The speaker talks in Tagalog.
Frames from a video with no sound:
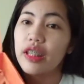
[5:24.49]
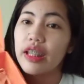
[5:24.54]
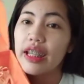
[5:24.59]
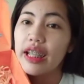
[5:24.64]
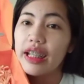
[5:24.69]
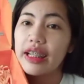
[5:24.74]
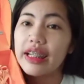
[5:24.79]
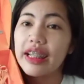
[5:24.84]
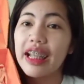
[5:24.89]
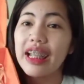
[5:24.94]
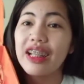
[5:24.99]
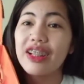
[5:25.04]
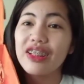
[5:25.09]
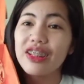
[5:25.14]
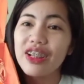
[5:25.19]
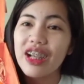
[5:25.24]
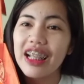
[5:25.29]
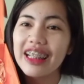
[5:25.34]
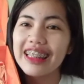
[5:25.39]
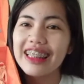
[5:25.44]
Ayan,
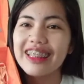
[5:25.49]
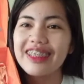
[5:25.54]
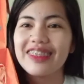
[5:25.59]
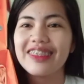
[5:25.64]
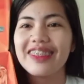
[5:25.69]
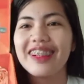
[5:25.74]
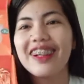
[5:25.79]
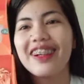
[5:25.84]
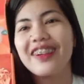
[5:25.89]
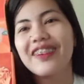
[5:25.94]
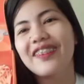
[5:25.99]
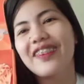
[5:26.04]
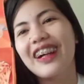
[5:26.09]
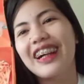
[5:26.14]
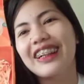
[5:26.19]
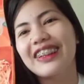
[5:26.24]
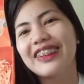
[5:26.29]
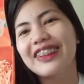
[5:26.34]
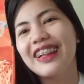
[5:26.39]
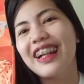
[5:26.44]
ayan yung ating
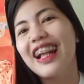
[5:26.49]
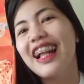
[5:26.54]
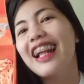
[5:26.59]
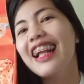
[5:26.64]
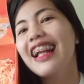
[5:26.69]
parang